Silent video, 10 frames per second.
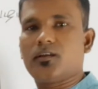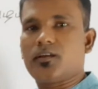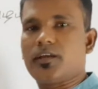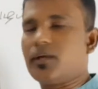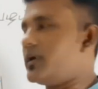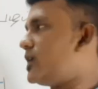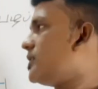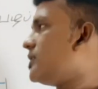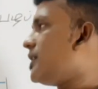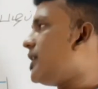இங்கே
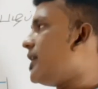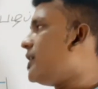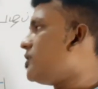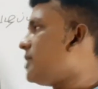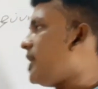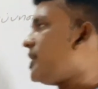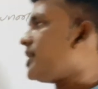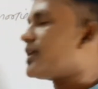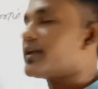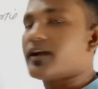பாருங்கள் இரண்டுமே
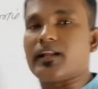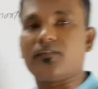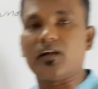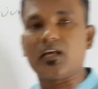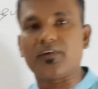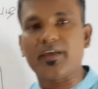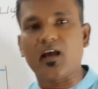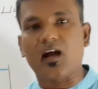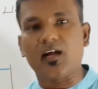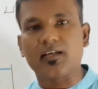கனவளவை
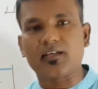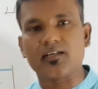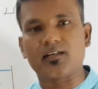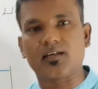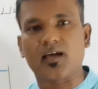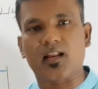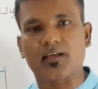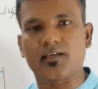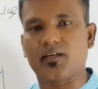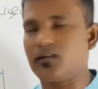அளக்கின்ற
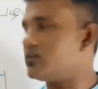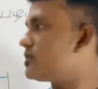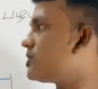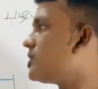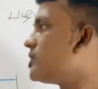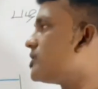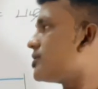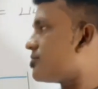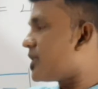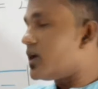அலகுகள்
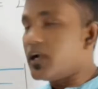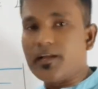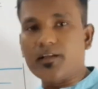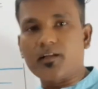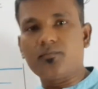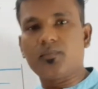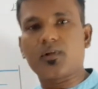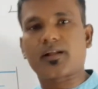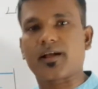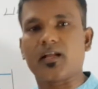மிரலீட்டரும்
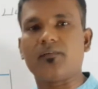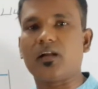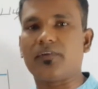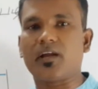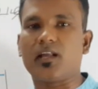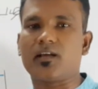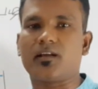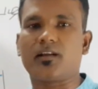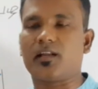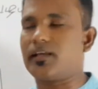கனவளவை
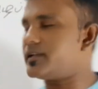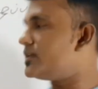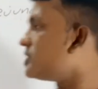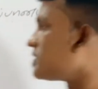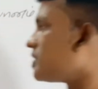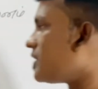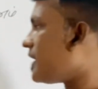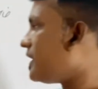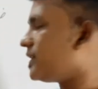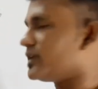அளக்கின்ற அலகு
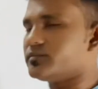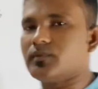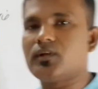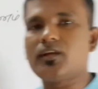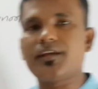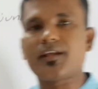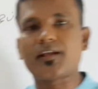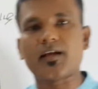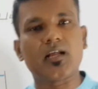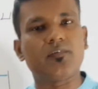லீட்டரும்
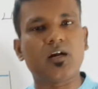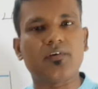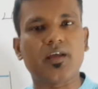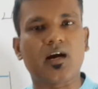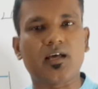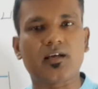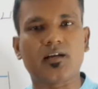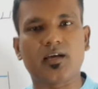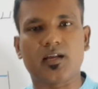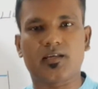கனவளவை
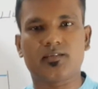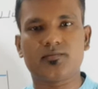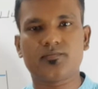அளக்கின்ற அலகு